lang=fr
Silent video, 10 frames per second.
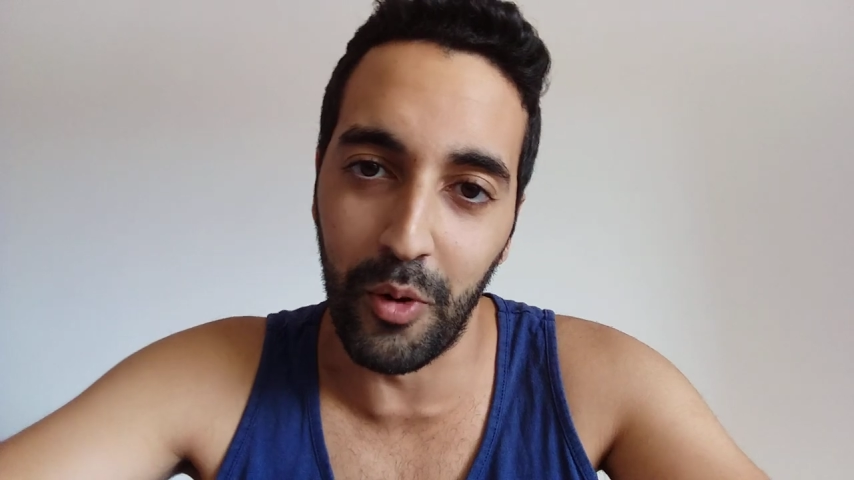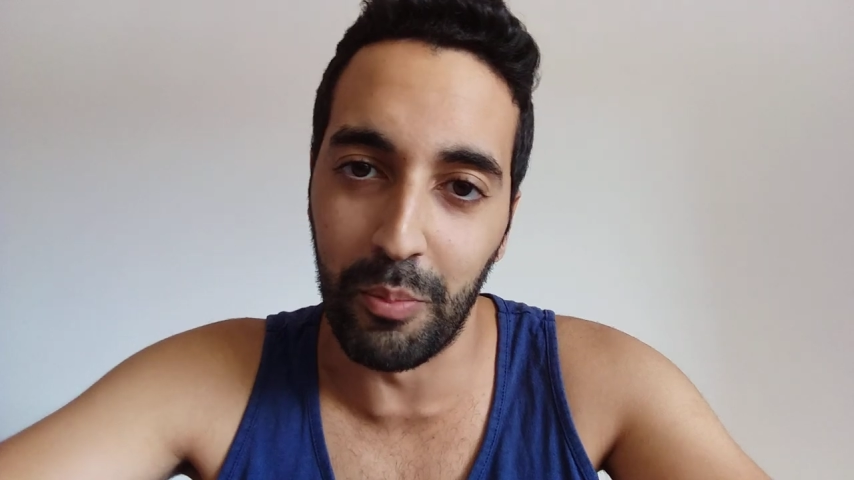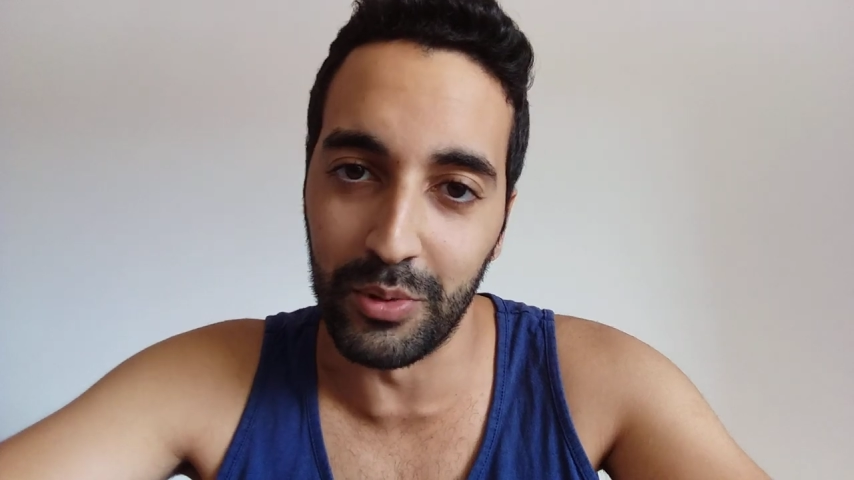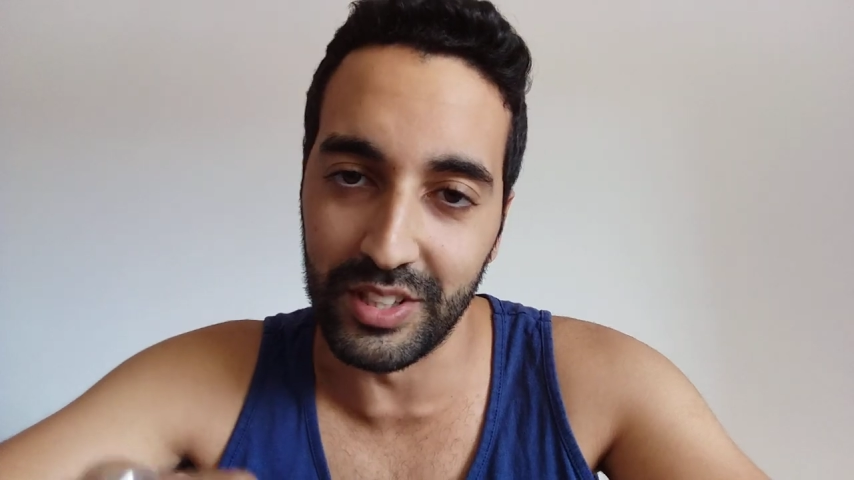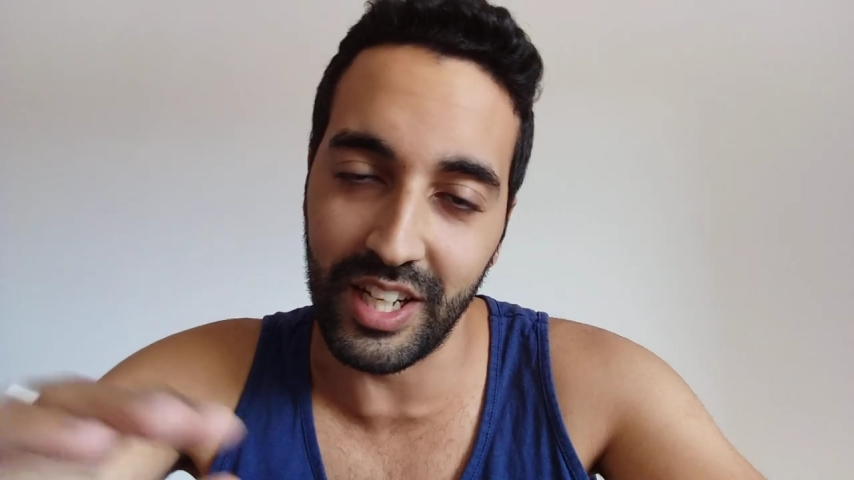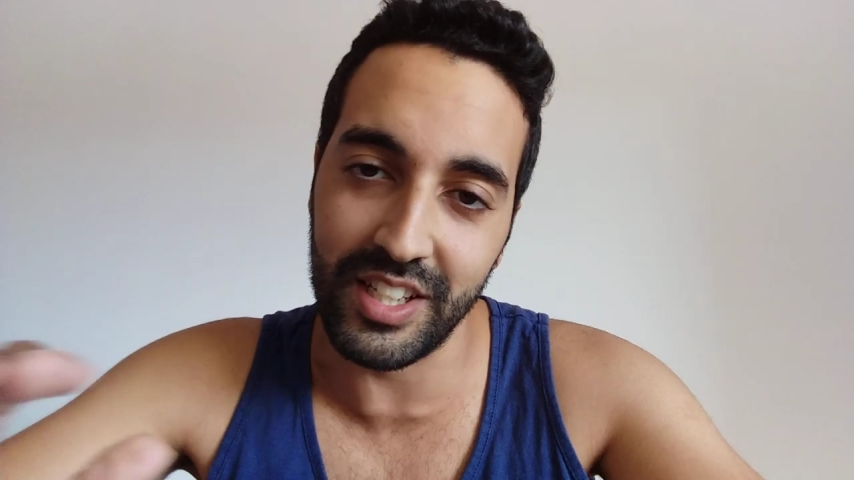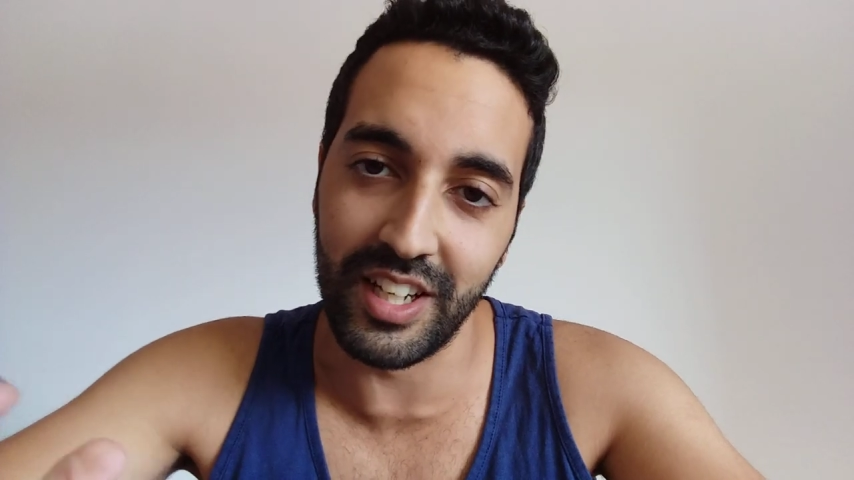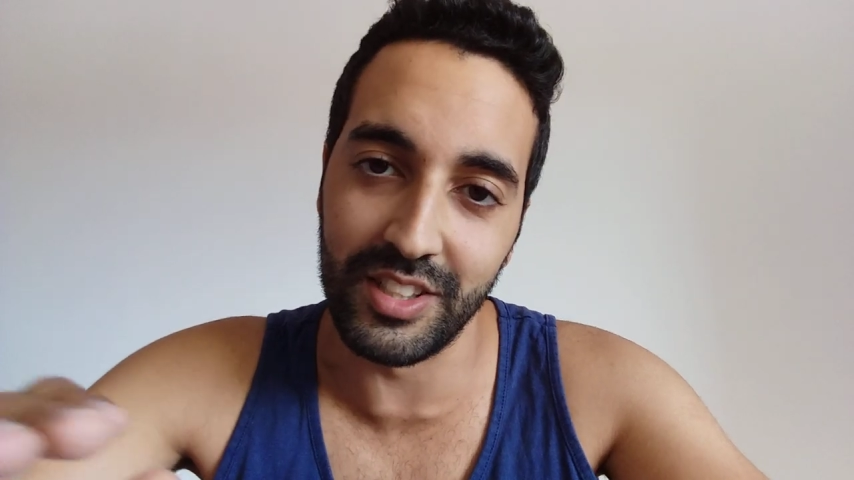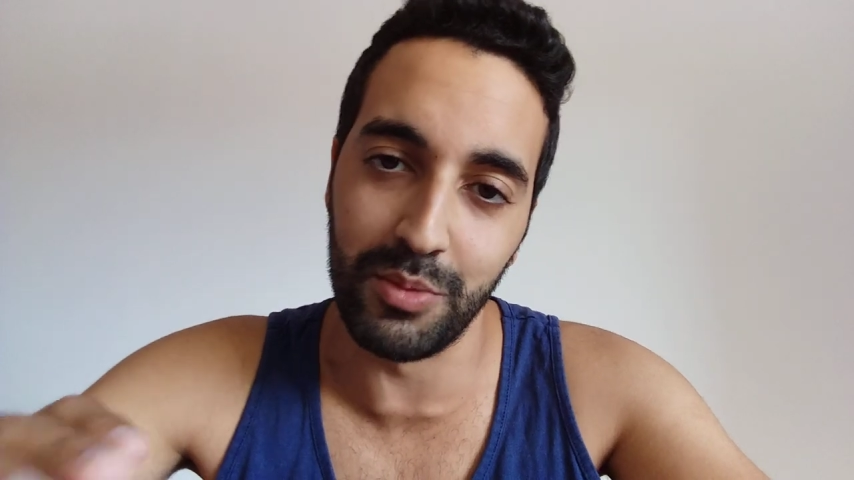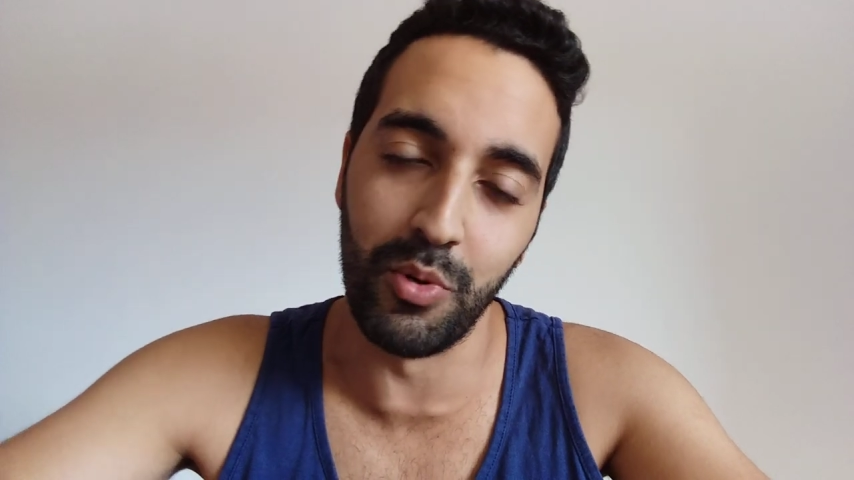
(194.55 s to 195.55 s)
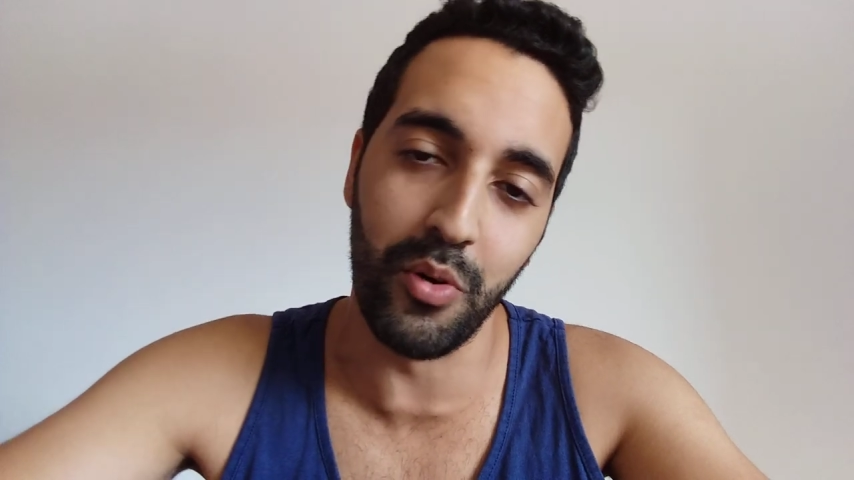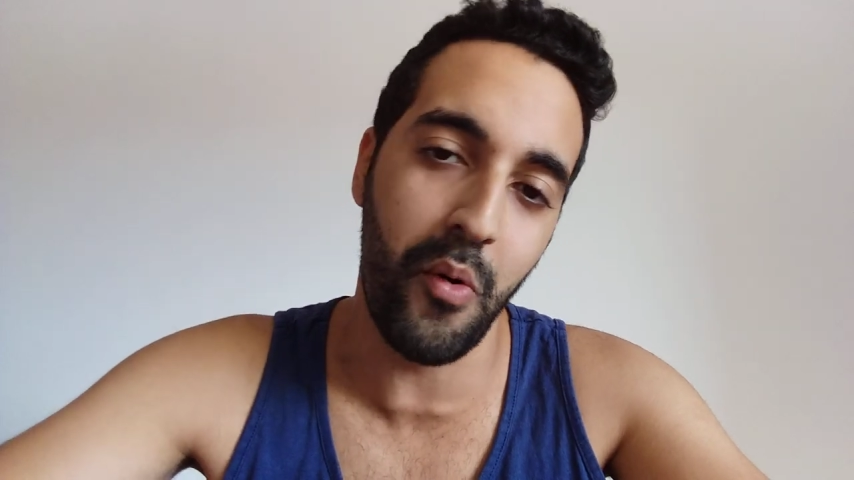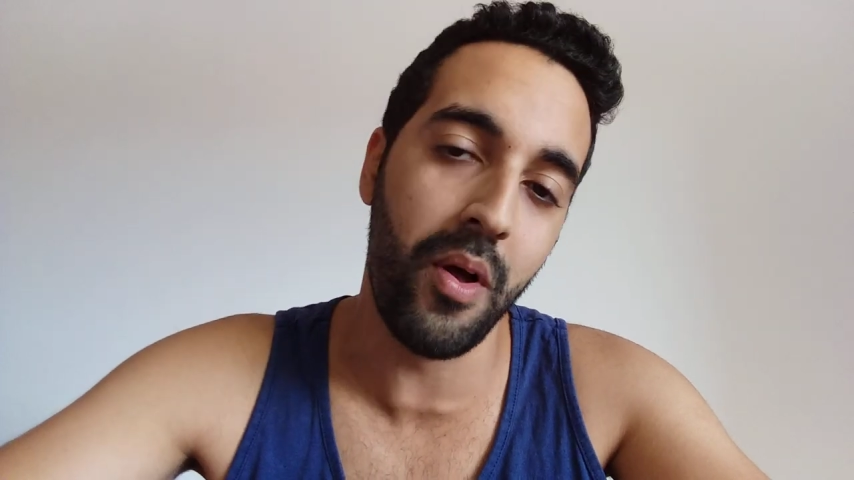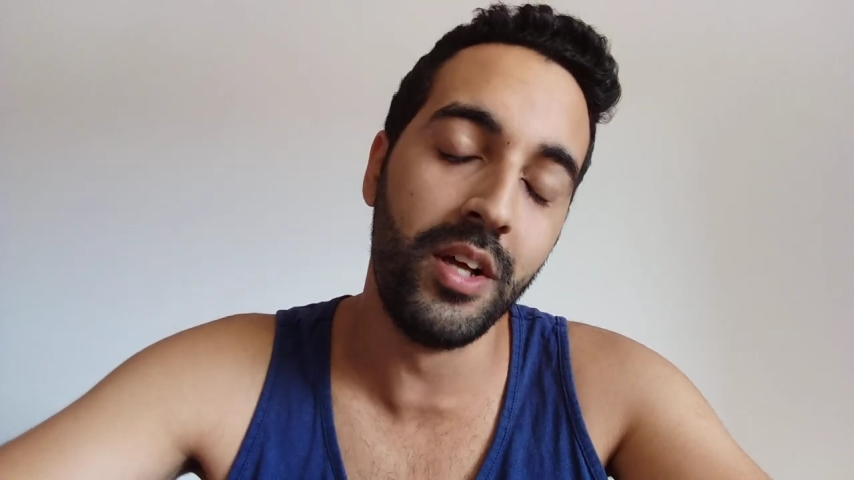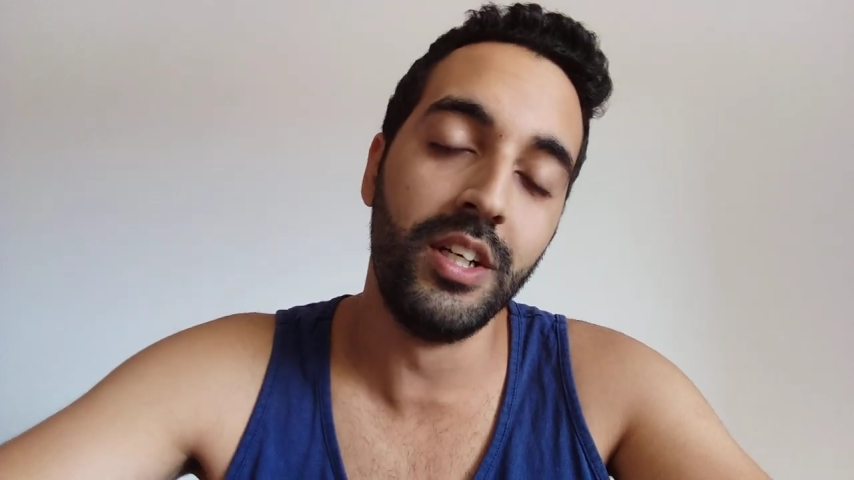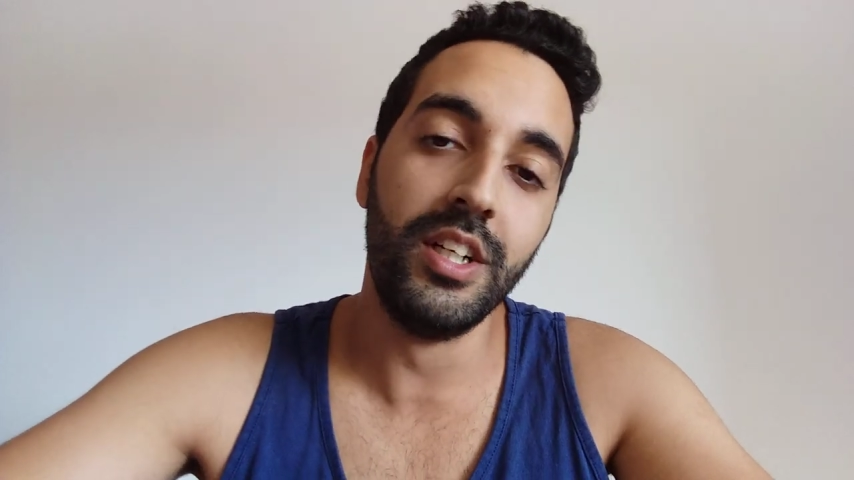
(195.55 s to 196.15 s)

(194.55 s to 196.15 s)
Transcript: reposer, allez à les immolo